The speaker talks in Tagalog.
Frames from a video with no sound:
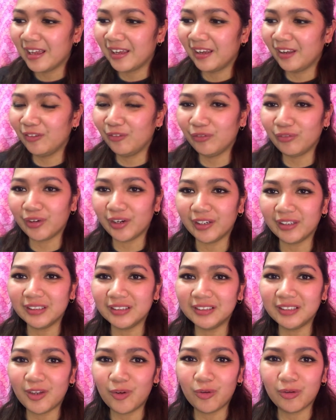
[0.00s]
In
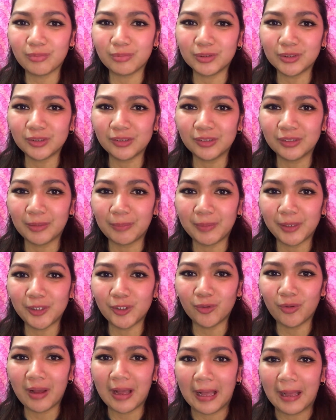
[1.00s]
fairness, naubos ko naman
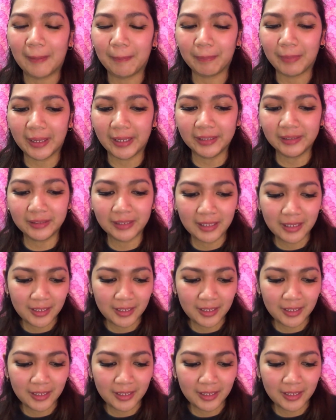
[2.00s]
yung apat.